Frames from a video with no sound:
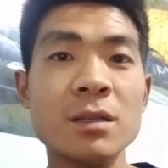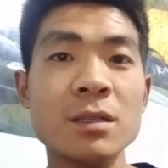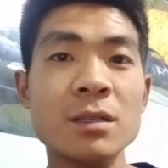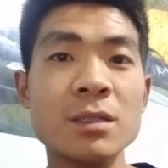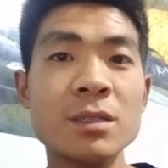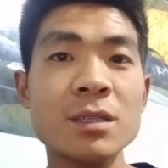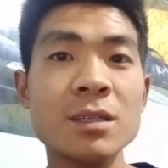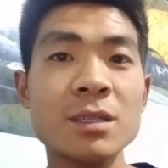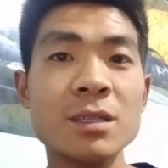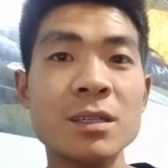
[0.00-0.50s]

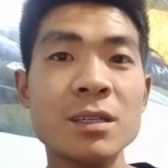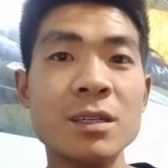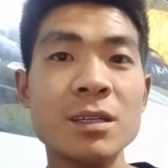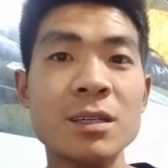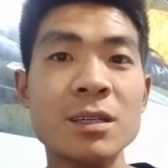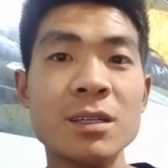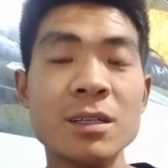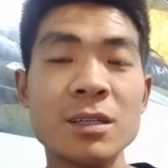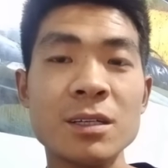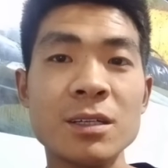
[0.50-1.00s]
这
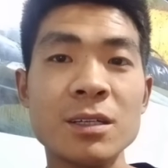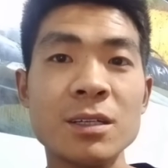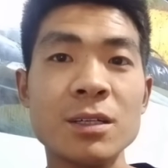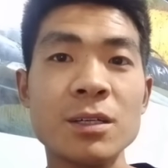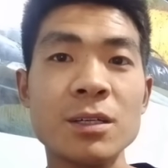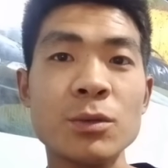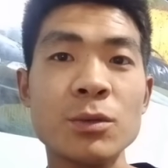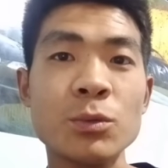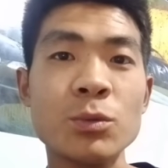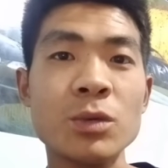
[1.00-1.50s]

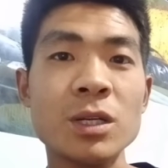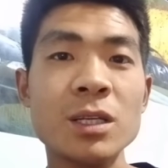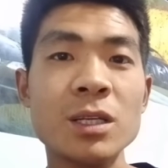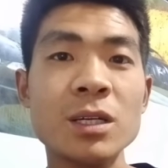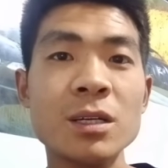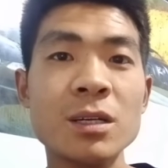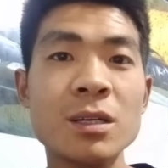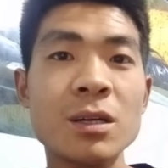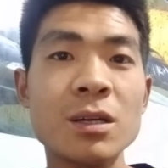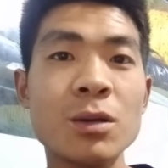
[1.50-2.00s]
个我这
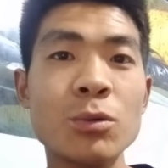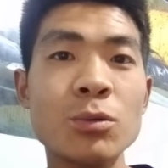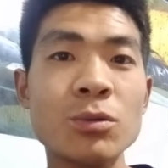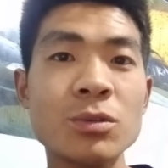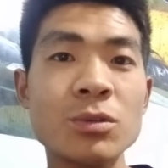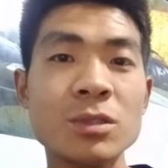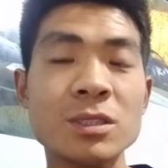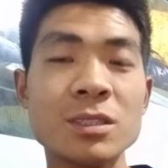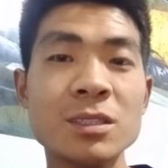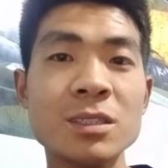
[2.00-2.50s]
个客
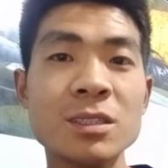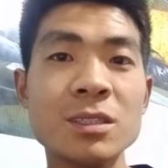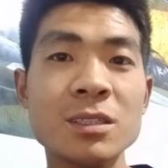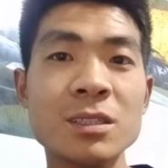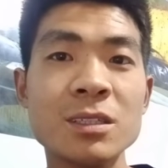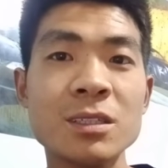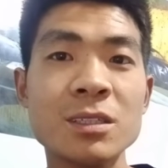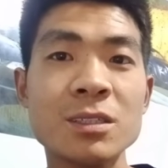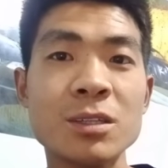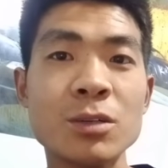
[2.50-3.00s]
户吉利
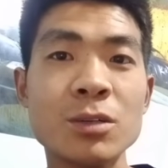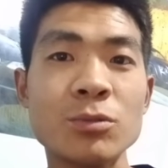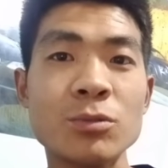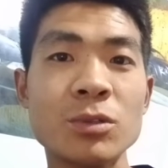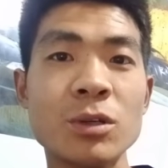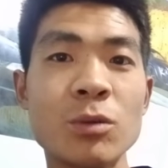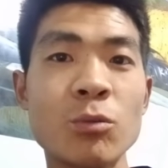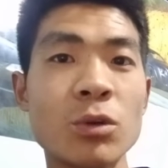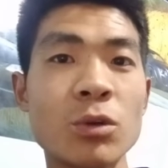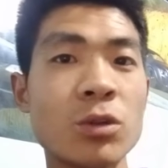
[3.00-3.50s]
这个车主
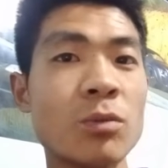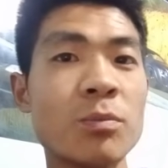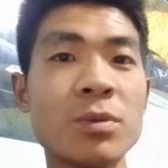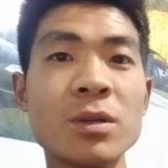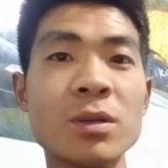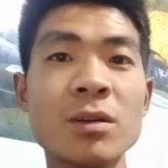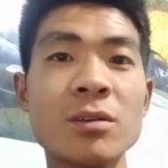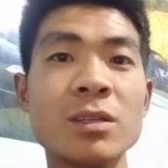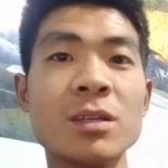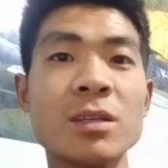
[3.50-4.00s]
呢，我都
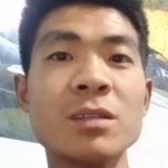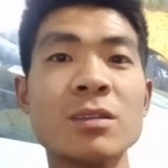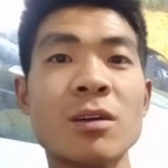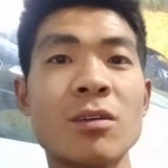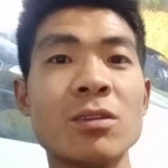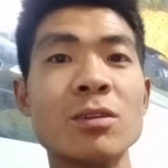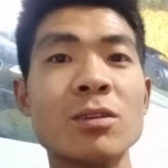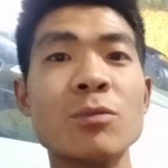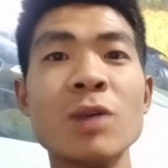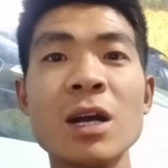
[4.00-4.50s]
不知道他
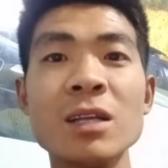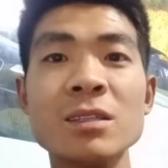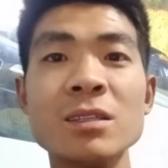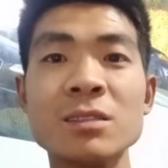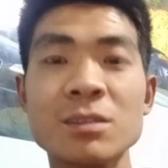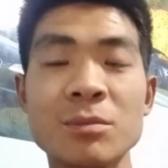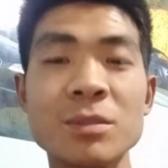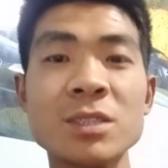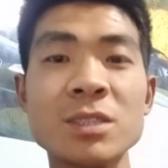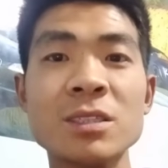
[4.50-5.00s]
脑子瓜
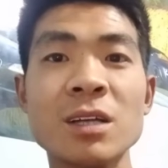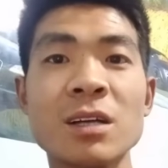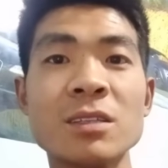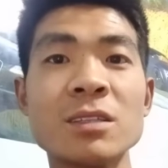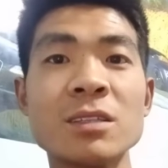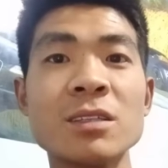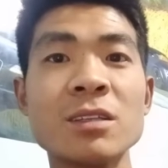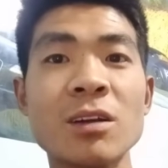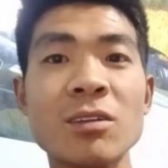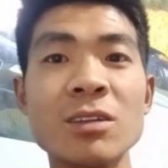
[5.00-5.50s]
子怎么想
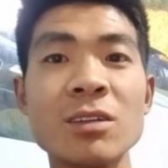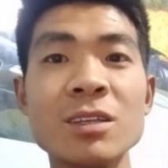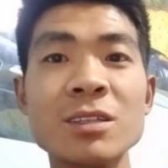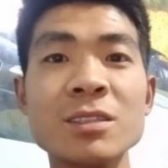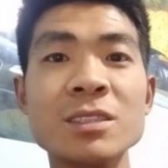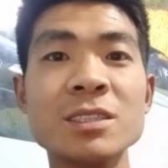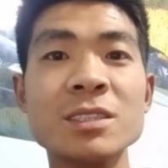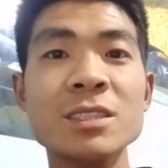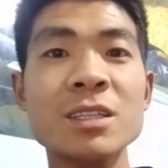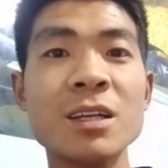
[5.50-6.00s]
的，脑袋
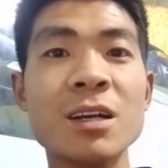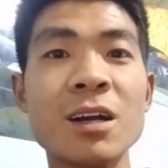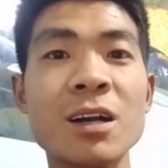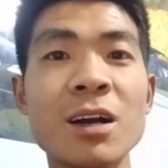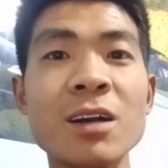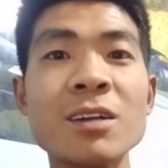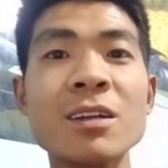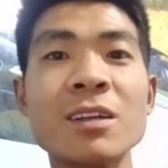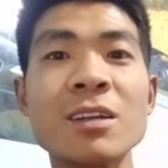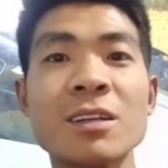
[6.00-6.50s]
进
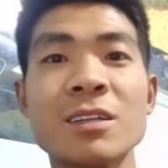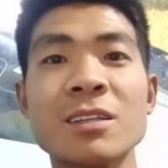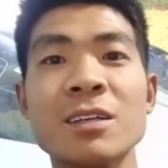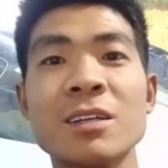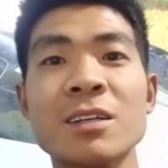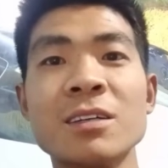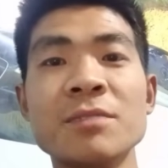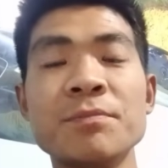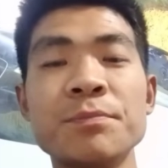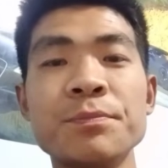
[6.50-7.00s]
坑了似
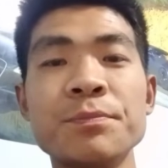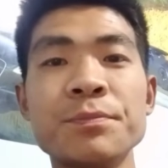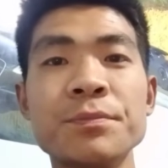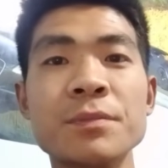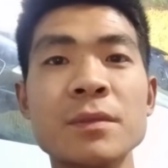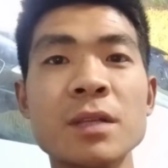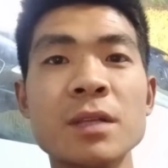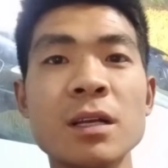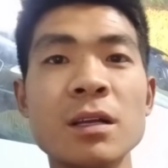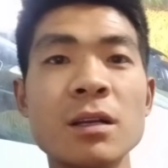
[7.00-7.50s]
的跟，
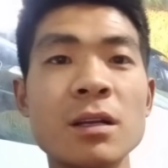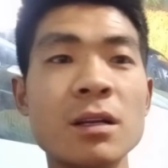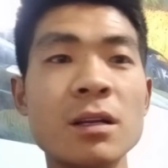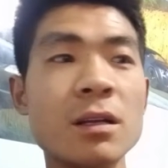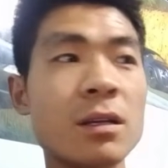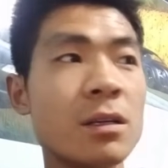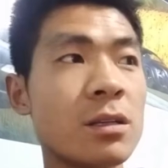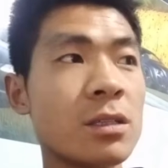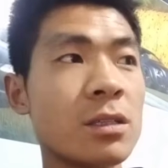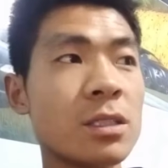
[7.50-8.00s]

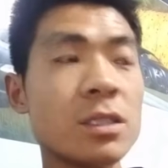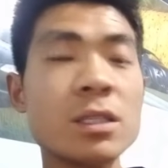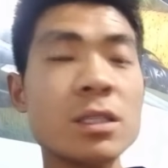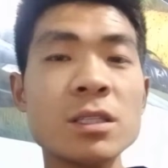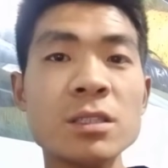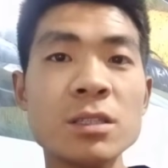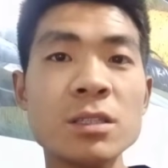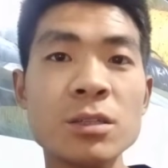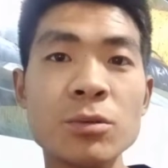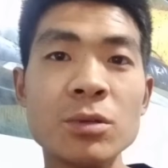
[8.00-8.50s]
一
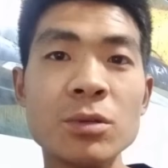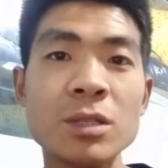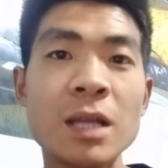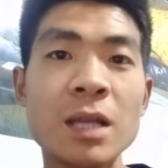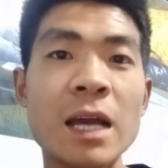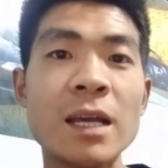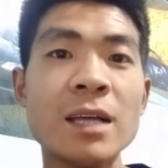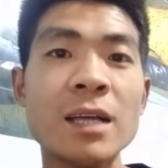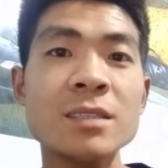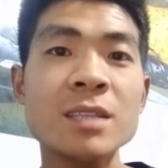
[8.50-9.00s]
个劲儿给我
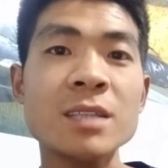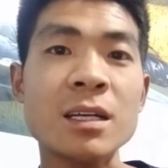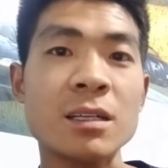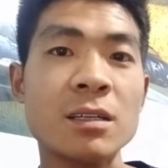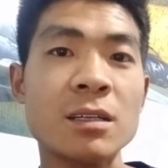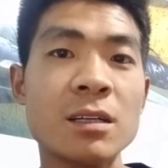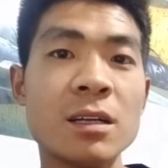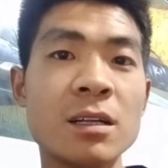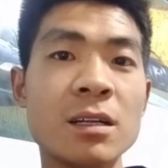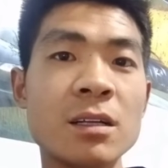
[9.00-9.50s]
打压价
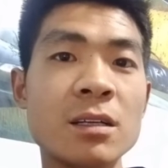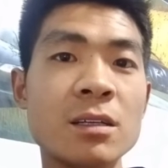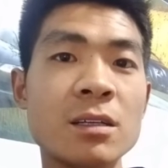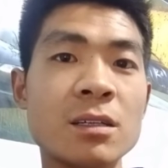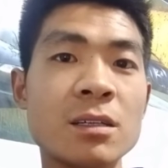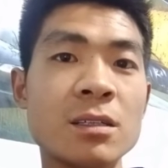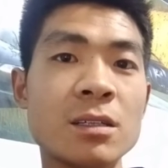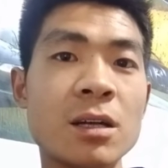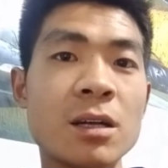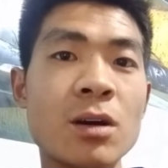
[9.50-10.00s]
格，
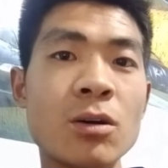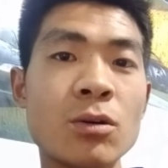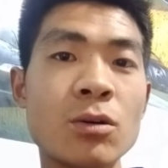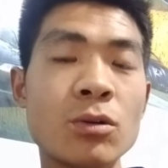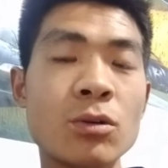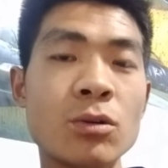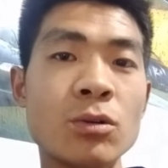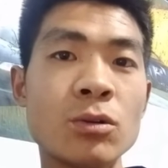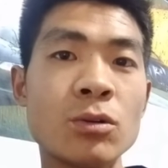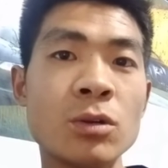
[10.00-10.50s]
然
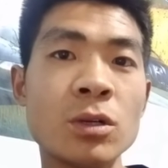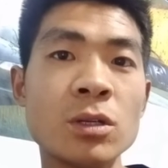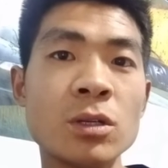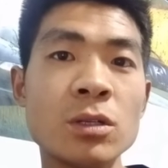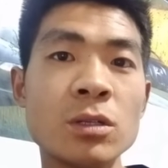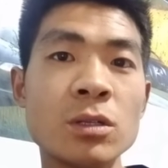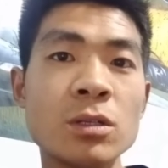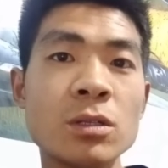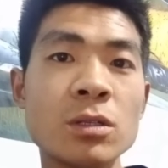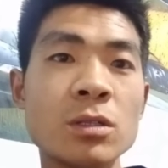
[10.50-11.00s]
后
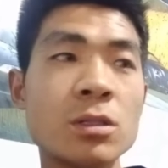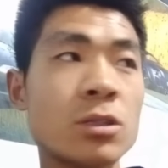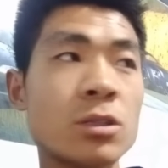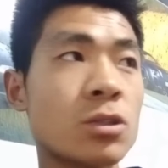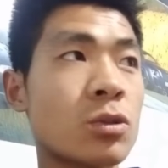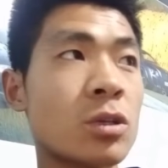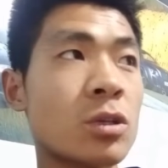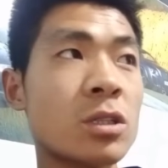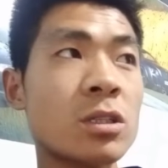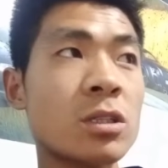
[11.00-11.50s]

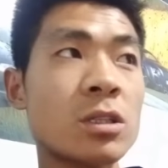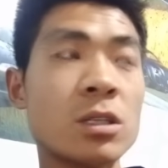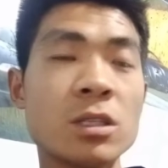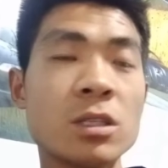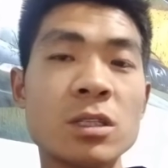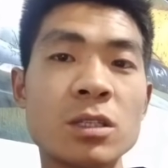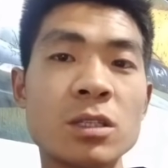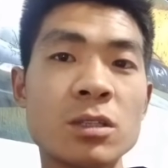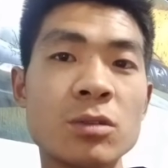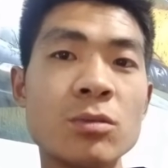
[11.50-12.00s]
说是
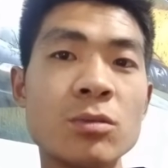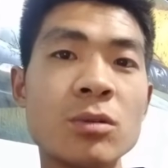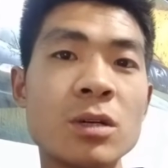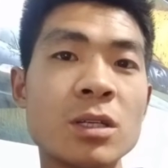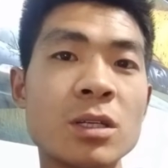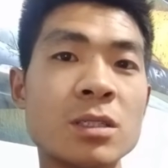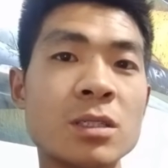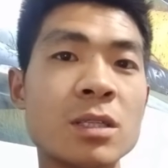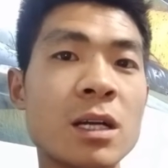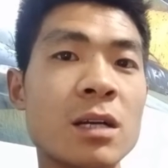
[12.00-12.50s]
你如
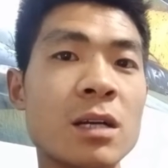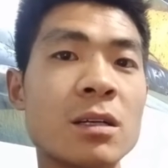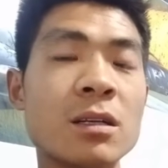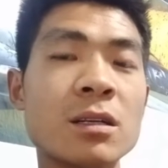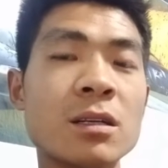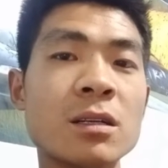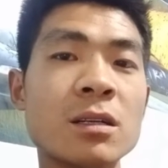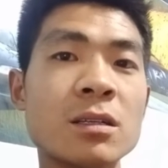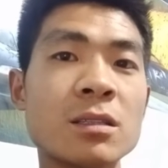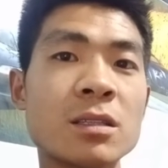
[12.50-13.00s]
果价
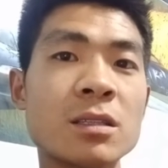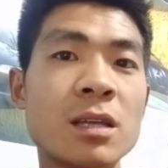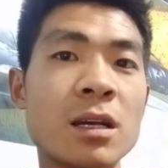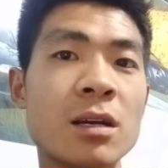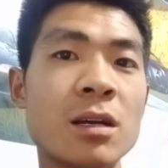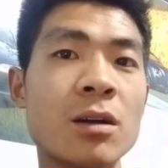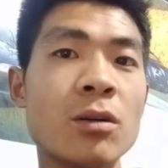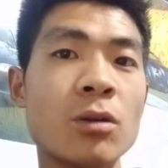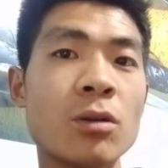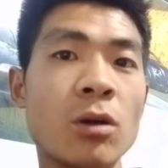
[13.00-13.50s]
格
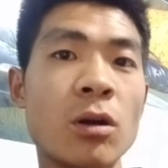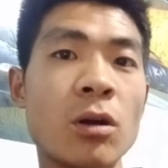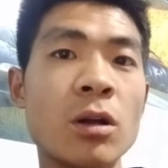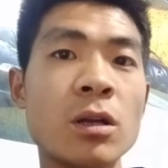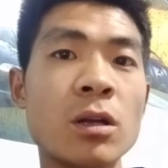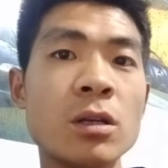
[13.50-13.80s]
太高了，